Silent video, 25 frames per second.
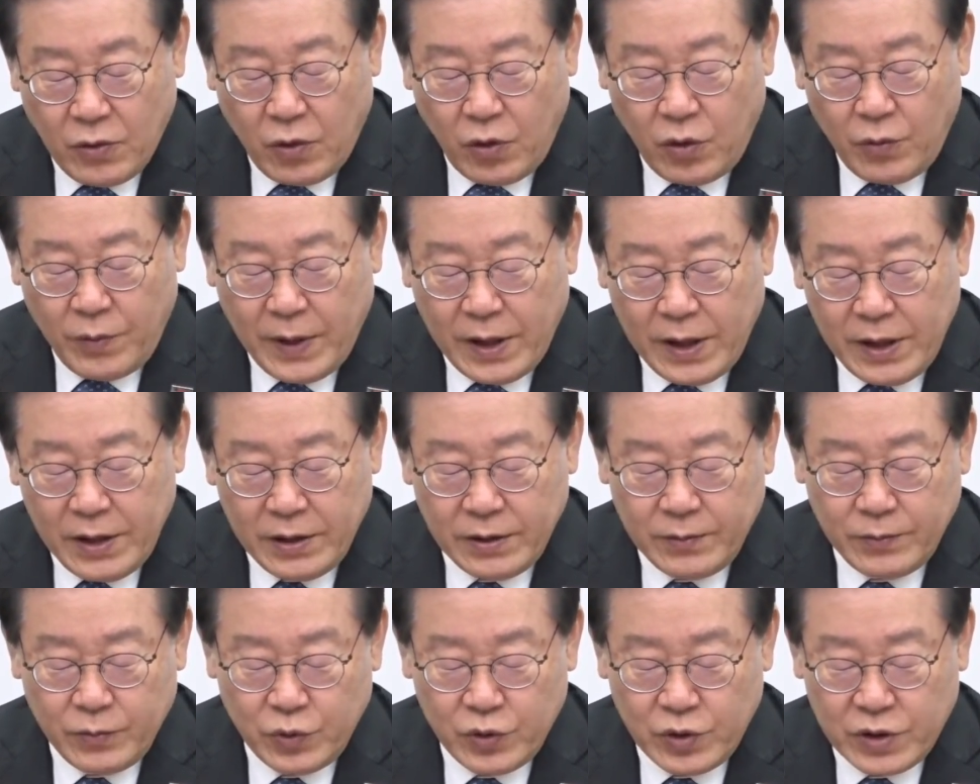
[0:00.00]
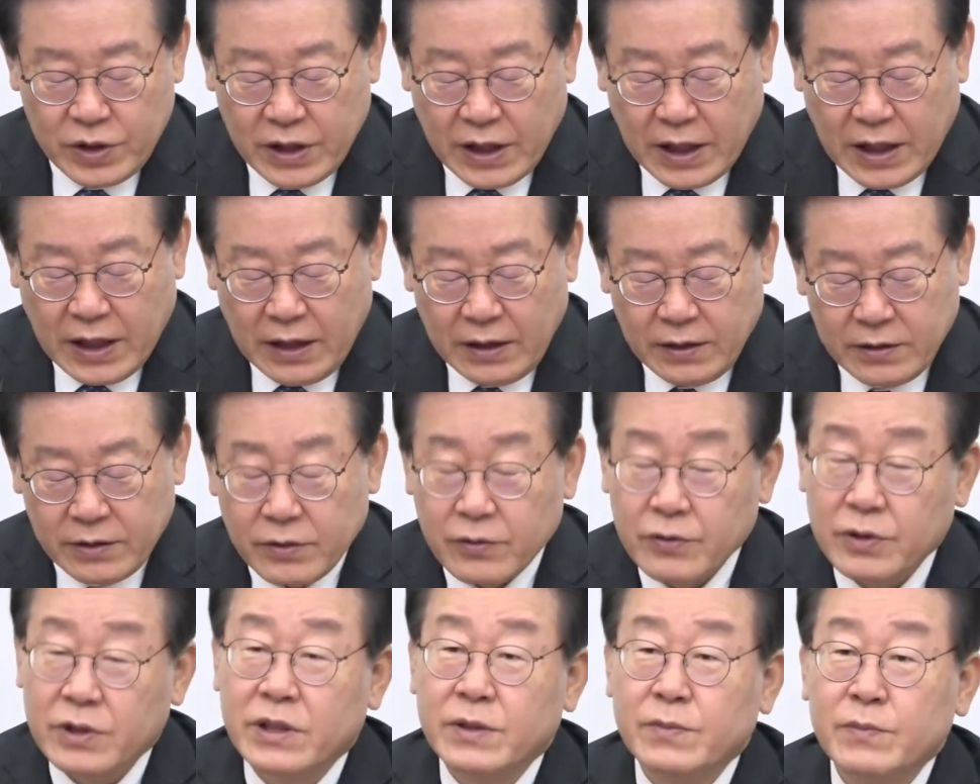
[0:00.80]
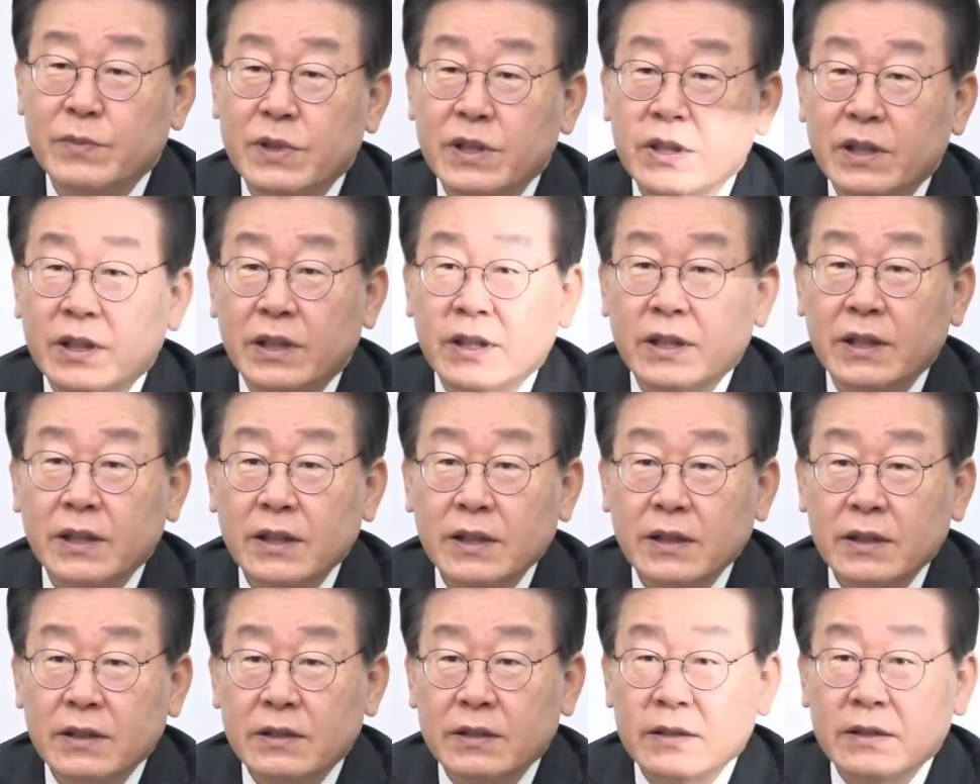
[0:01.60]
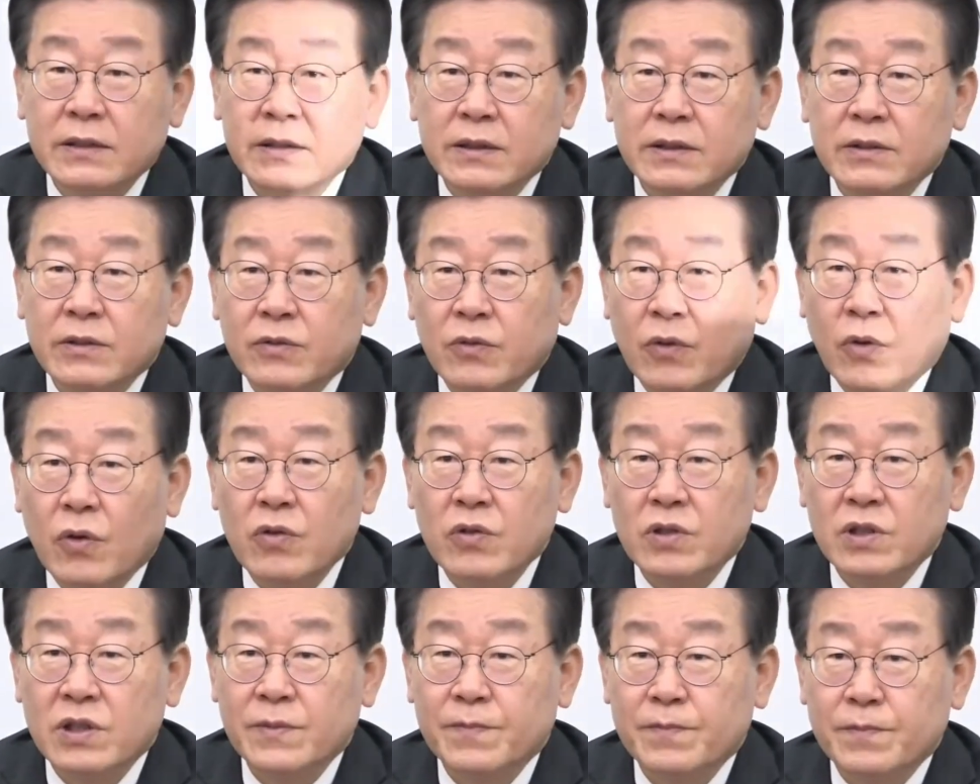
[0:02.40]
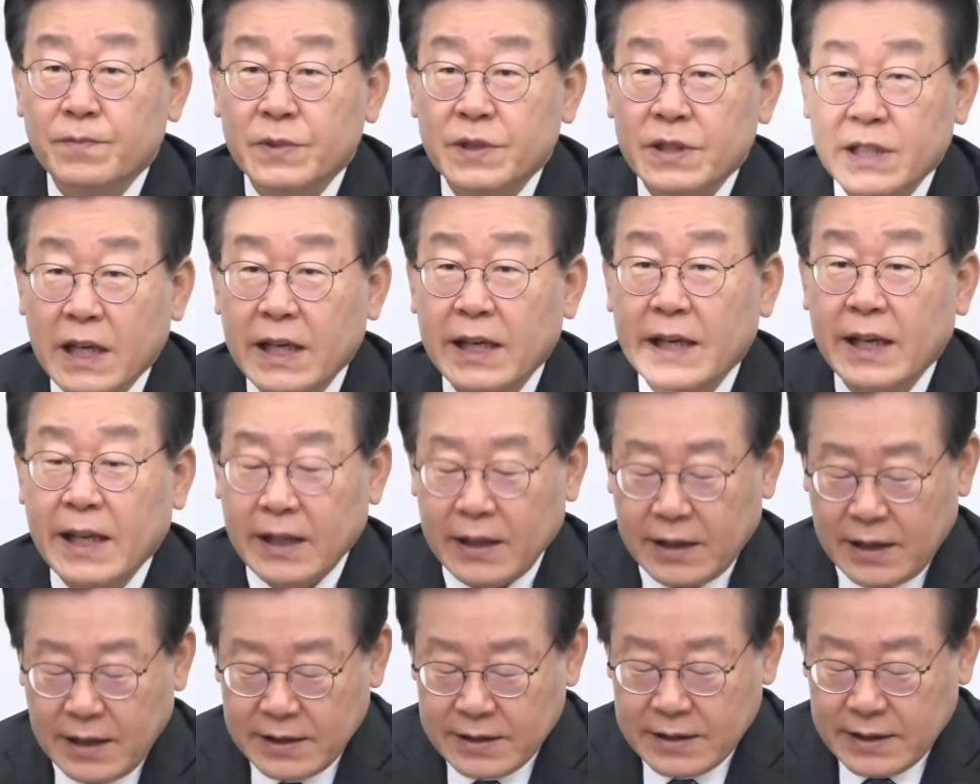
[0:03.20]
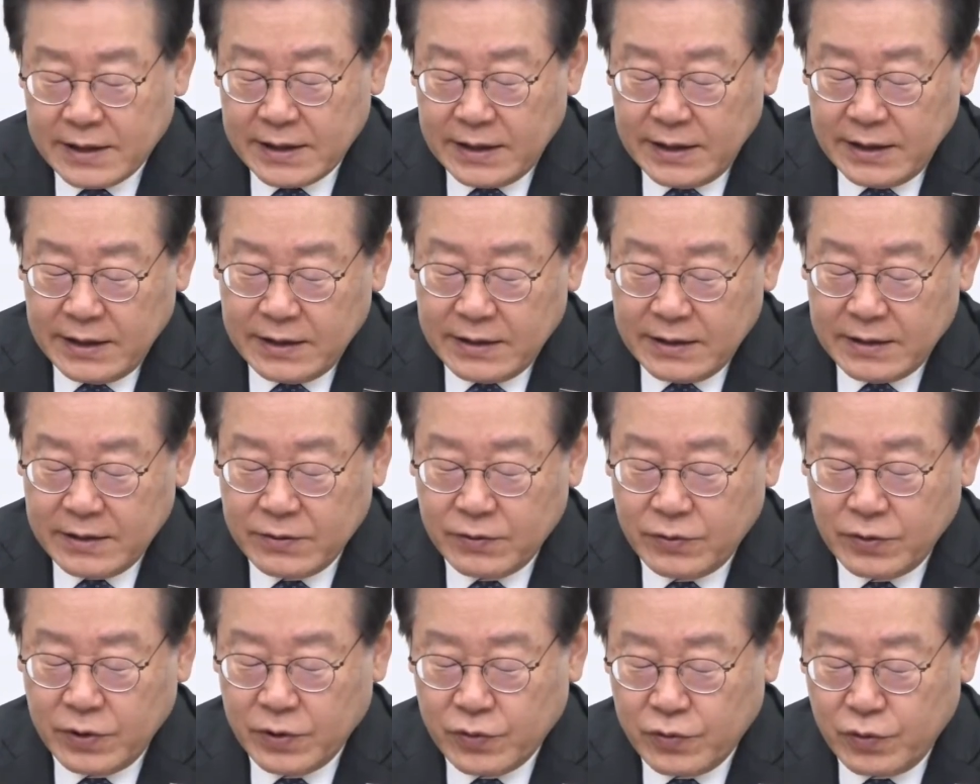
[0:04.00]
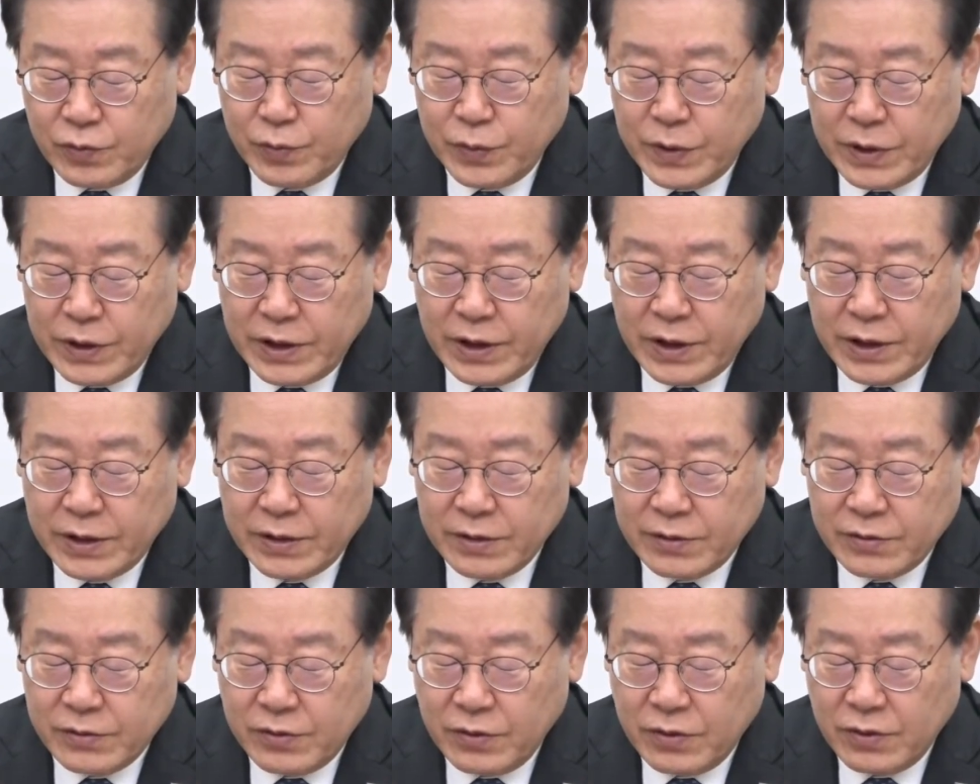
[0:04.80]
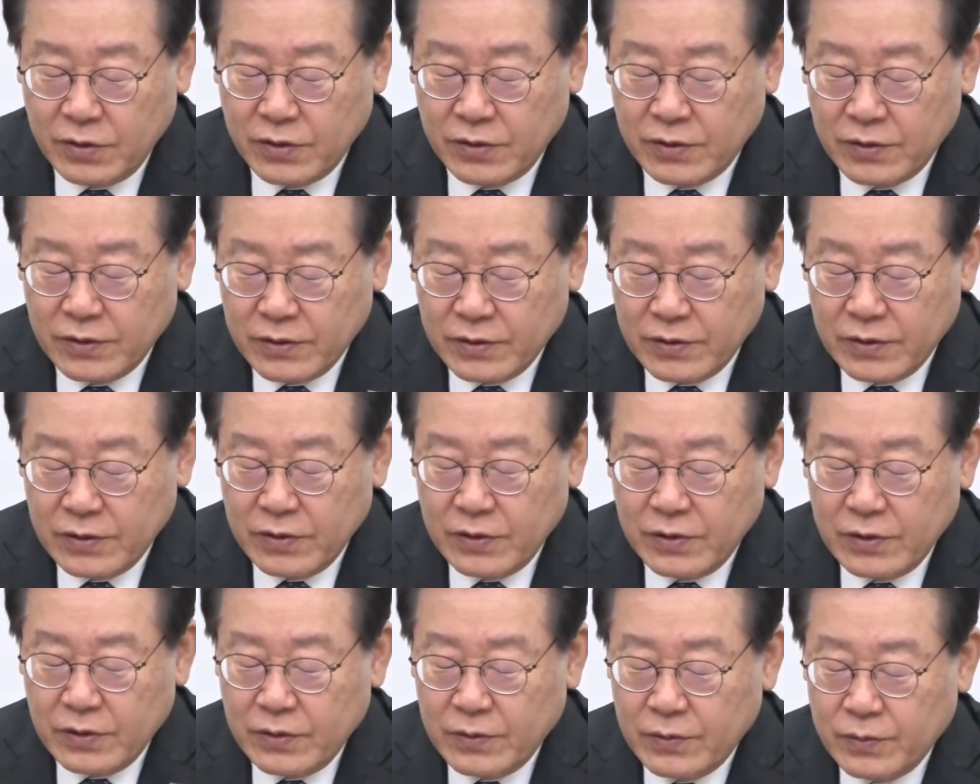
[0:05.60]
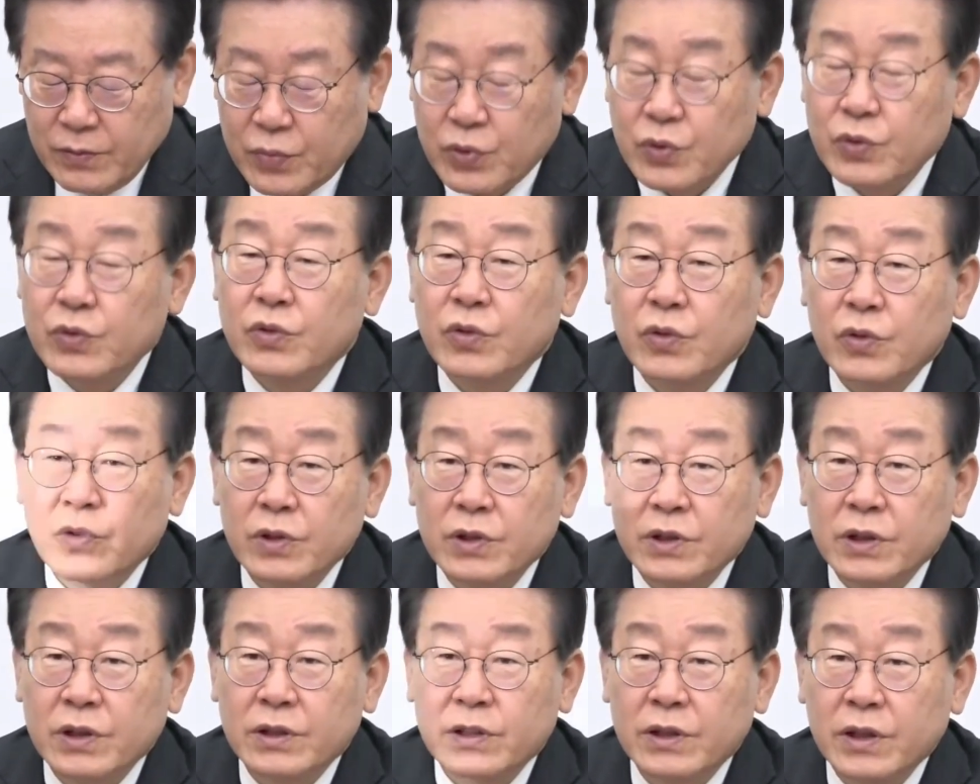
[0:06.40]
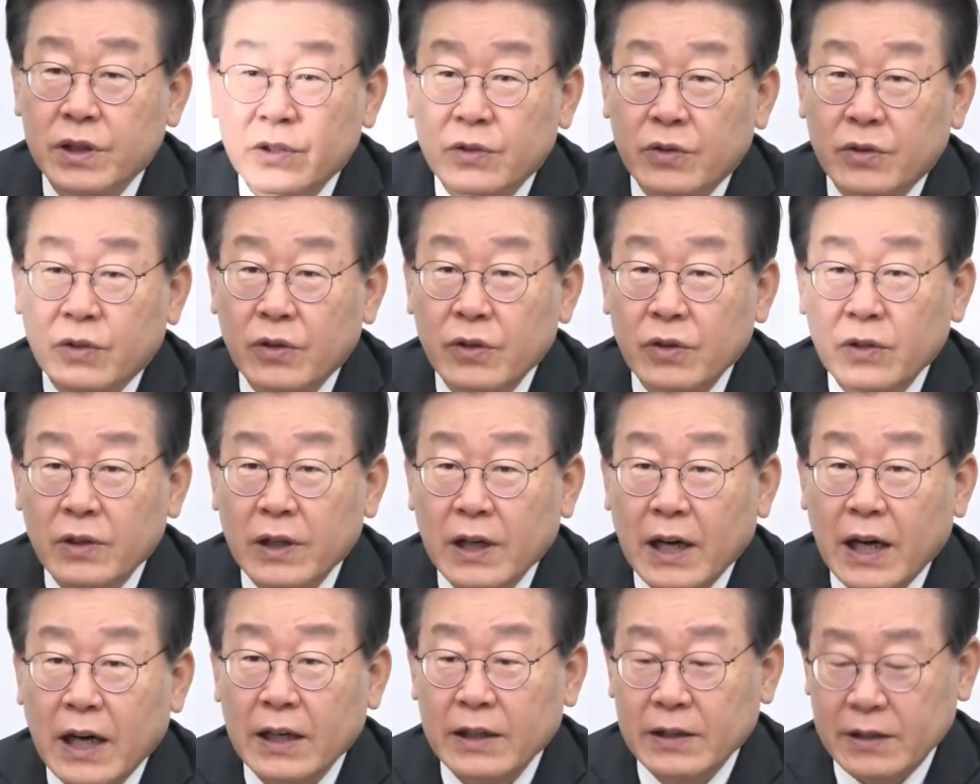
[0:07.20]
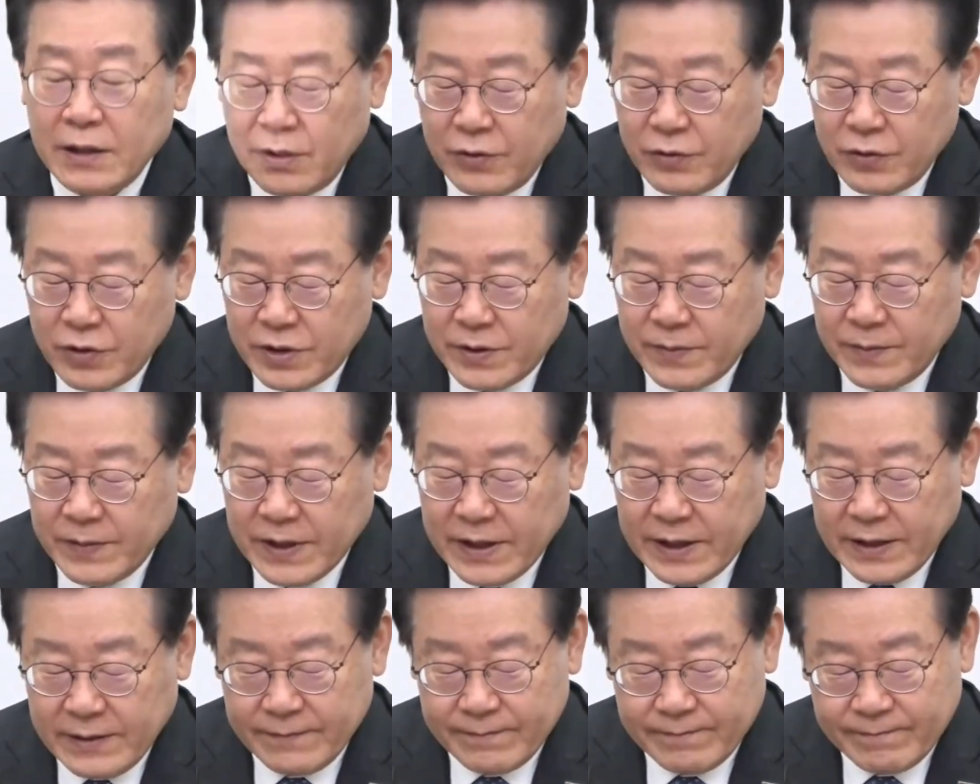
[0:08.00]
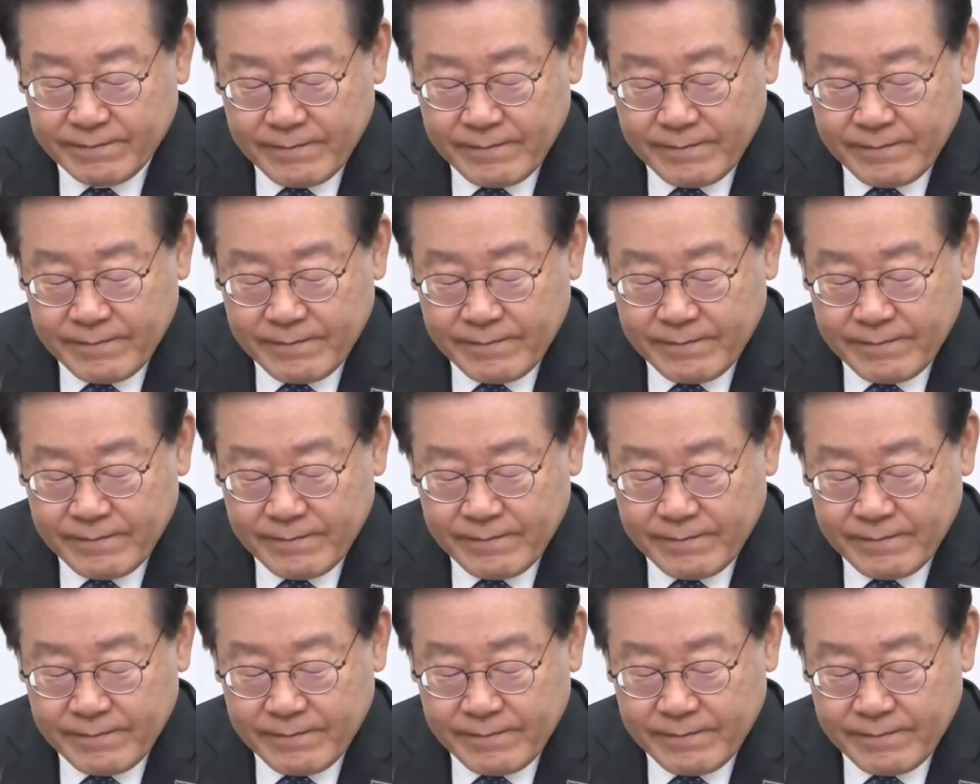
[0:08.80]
오발령 문자 그리고 심지어 공습 사이렌까지 우리 국민들이 듣고 분통을 터뜨리고 항의하고 있습니다.